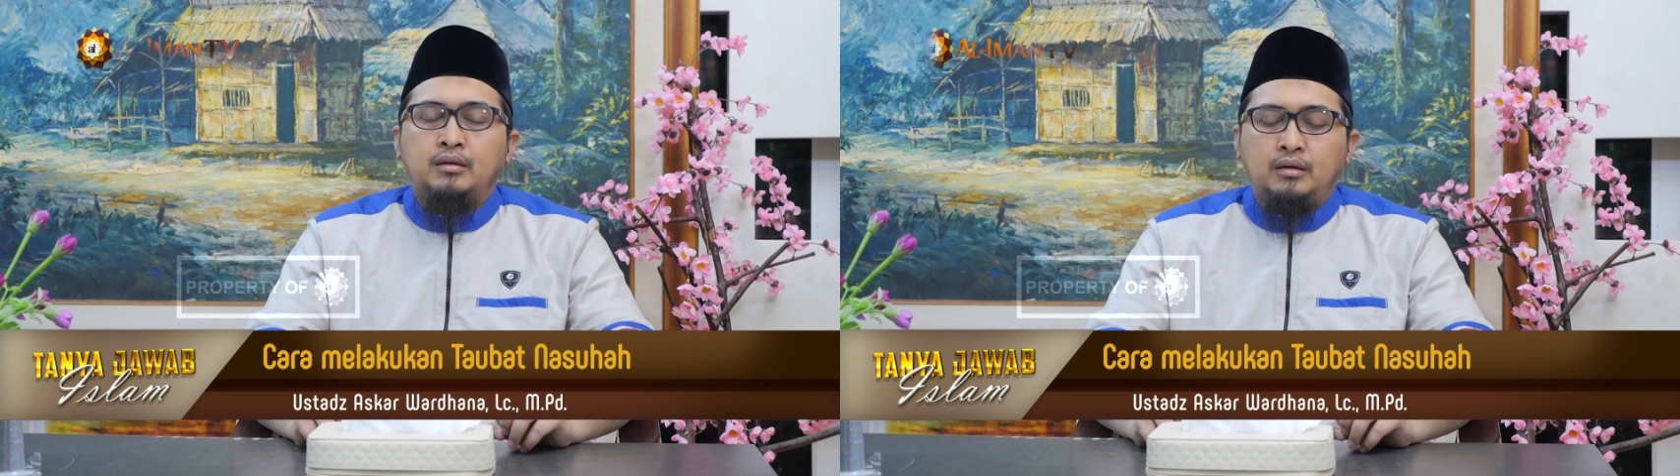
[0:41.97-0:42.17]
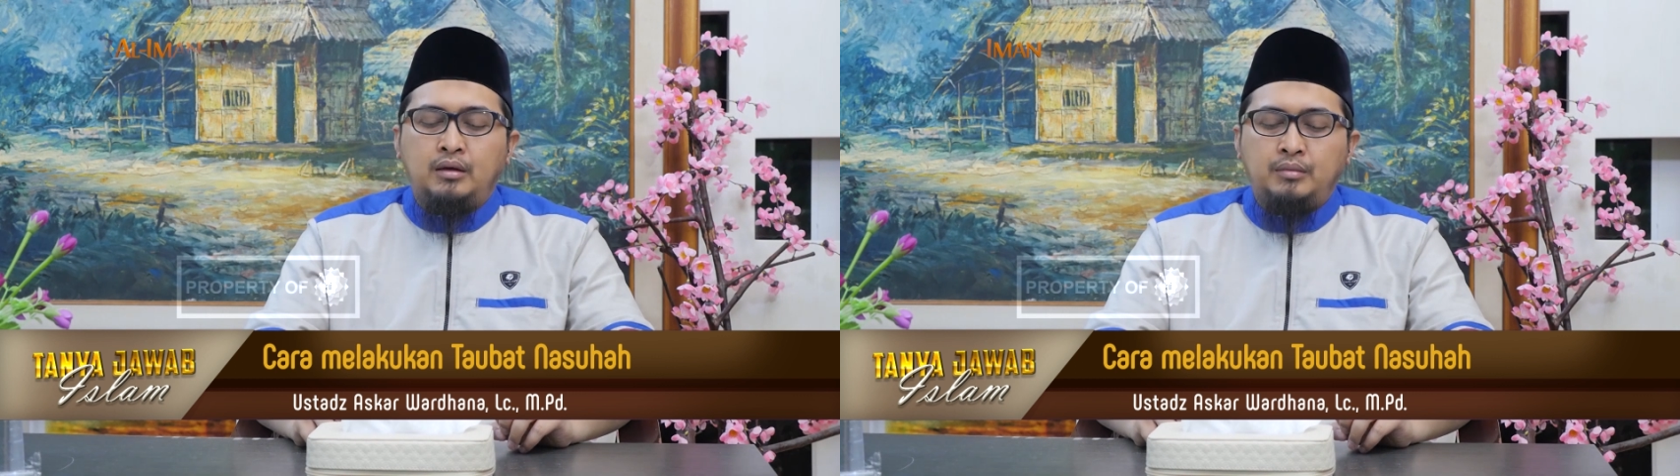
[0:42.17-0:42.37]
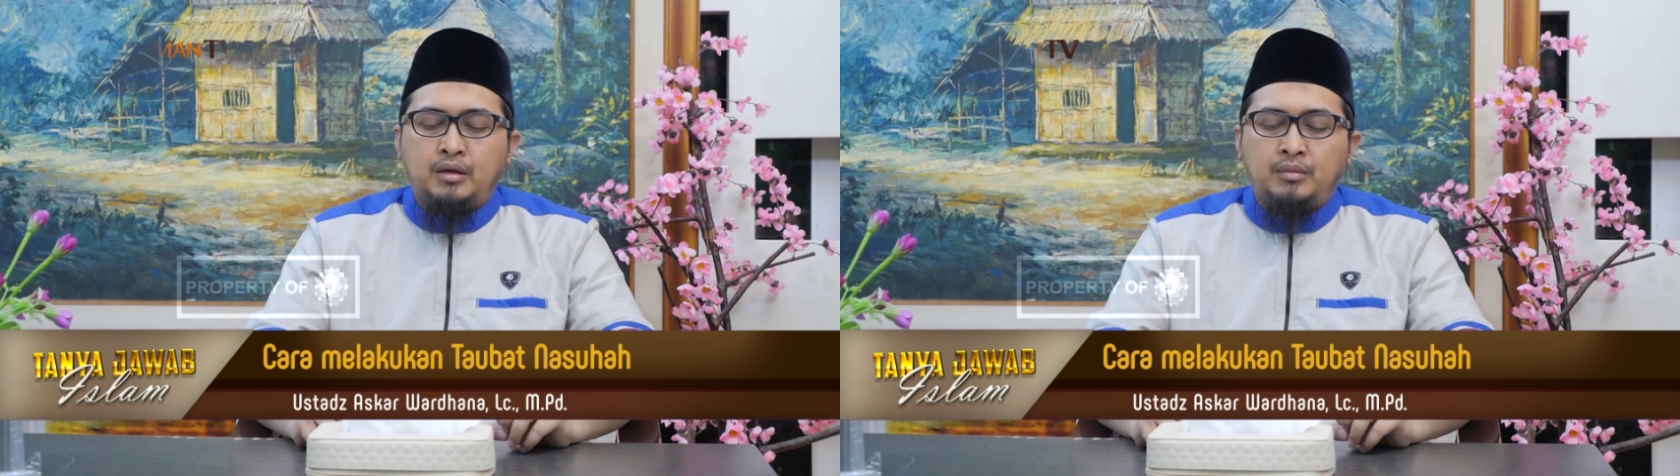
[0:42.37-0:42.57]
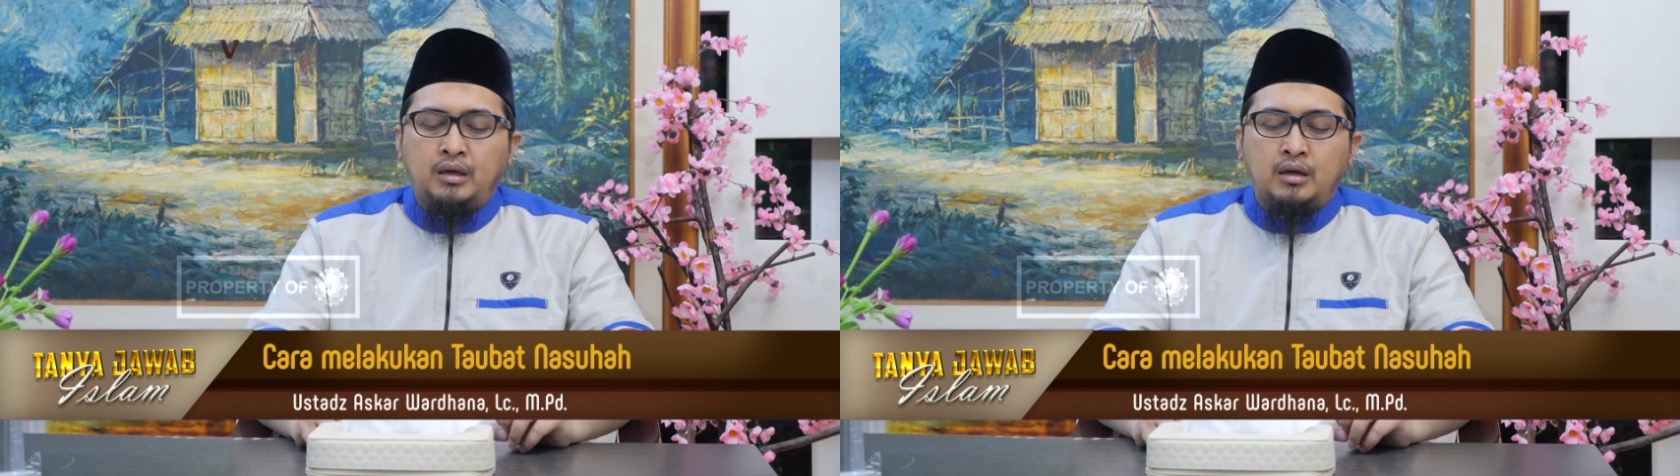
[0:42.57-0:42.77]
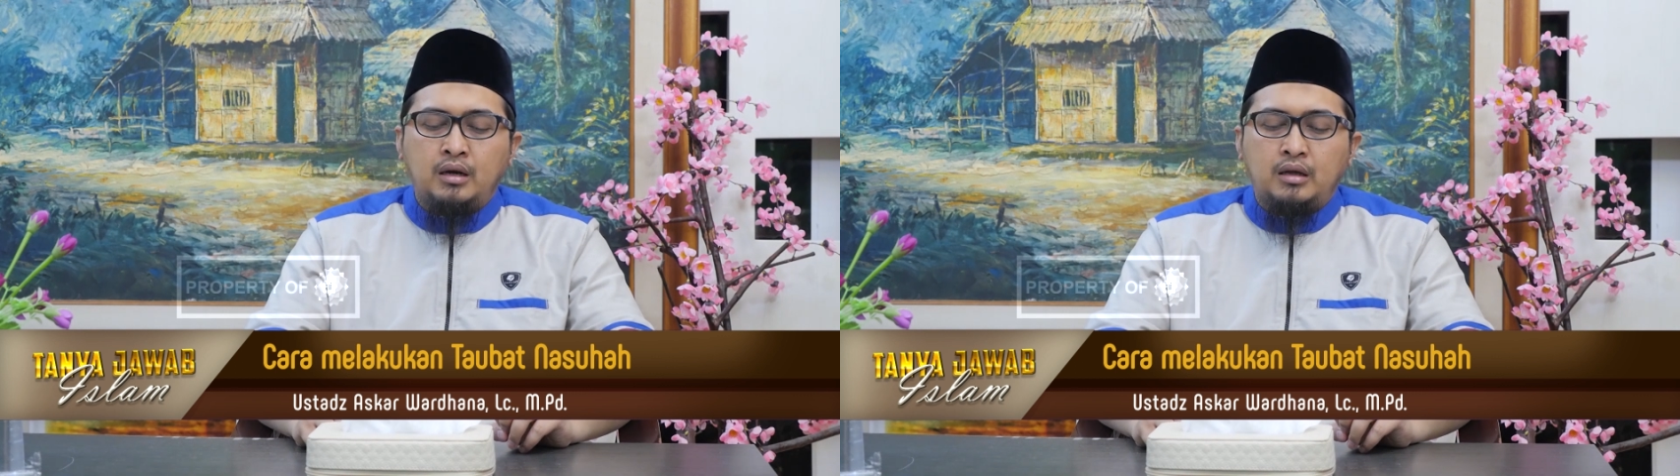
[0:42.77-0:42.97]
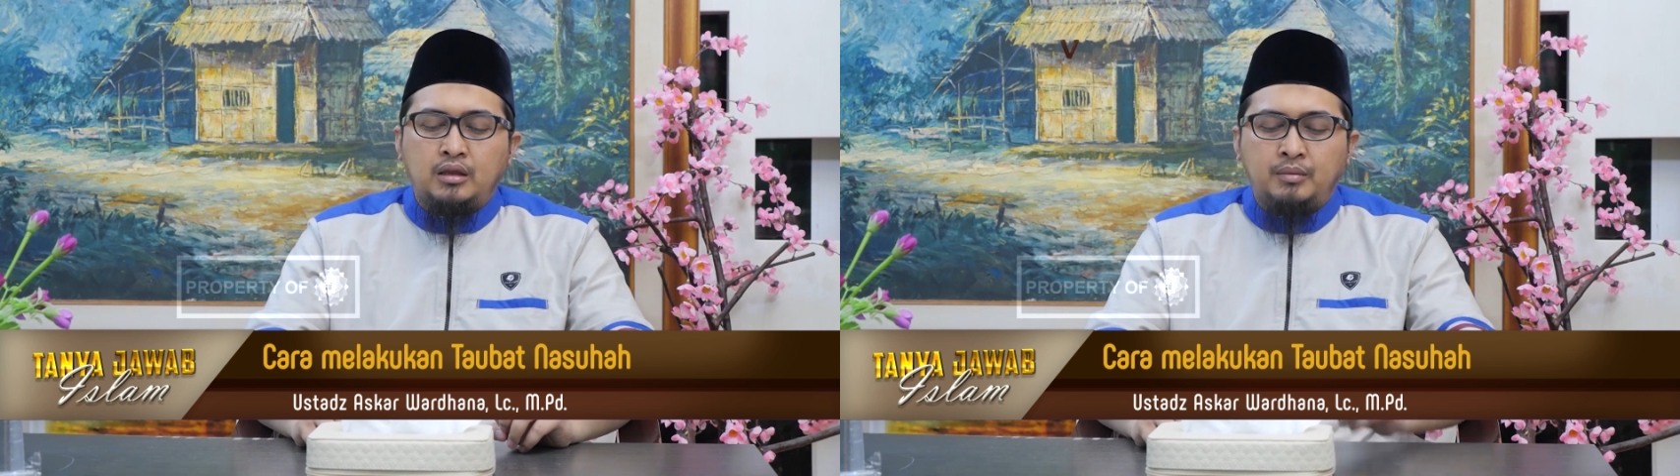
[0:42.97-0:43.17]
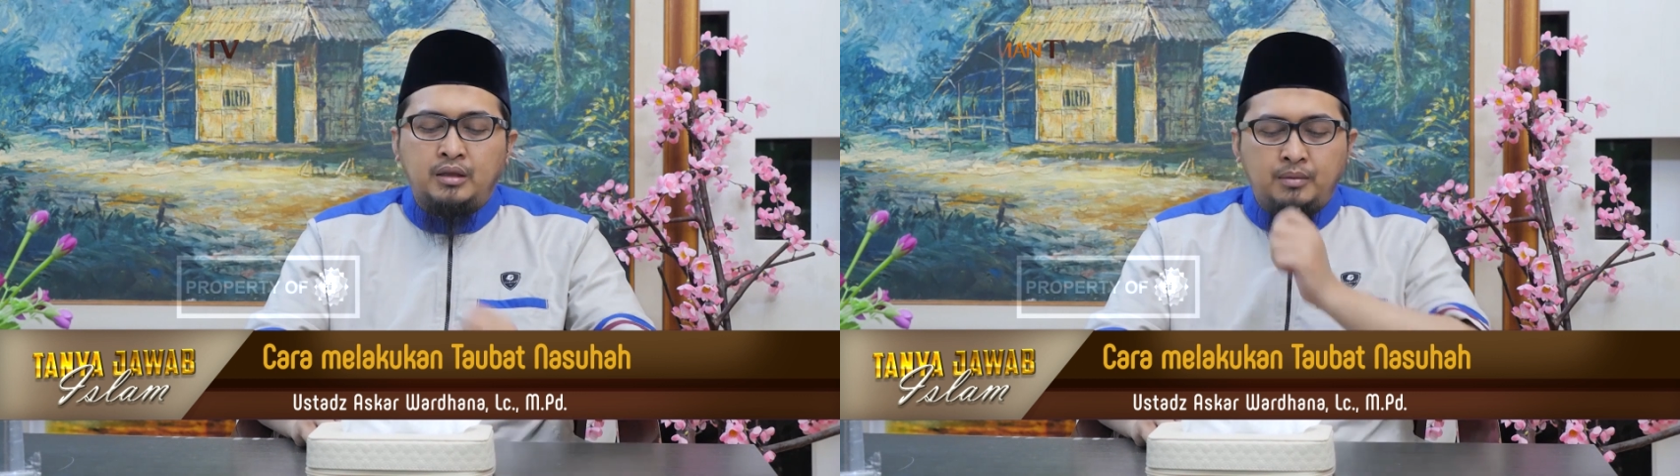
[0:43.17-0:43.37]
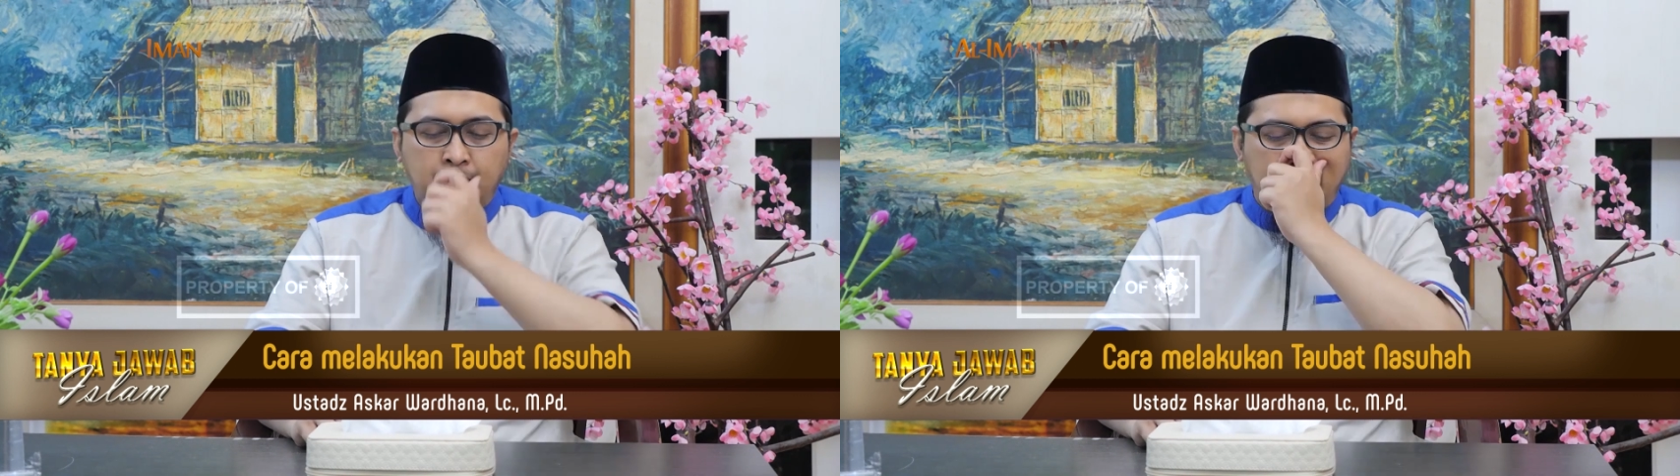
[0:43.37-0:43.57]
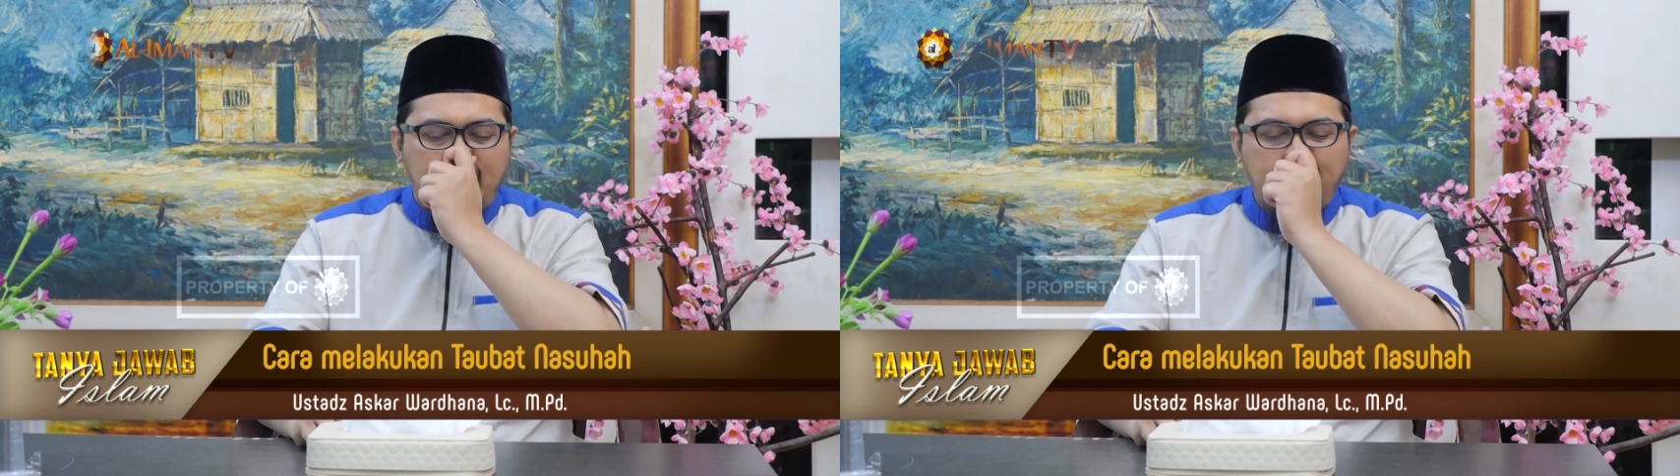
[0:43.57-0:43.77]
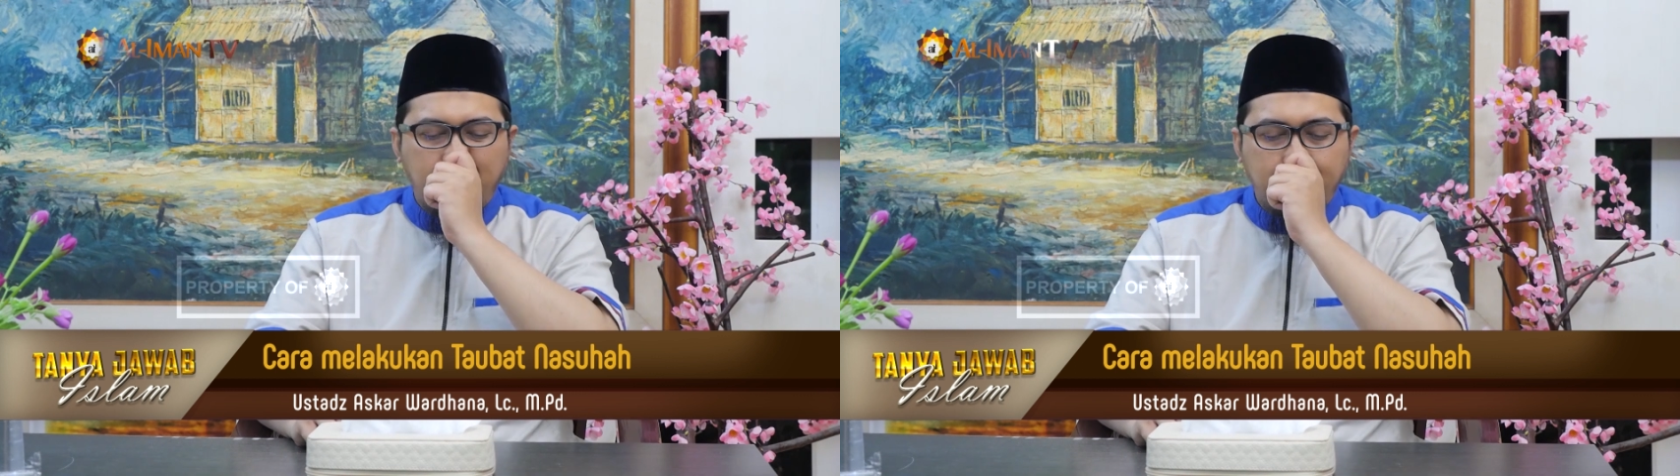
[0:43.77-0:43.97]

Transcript: ya, dan meninggalkan teman-teman yang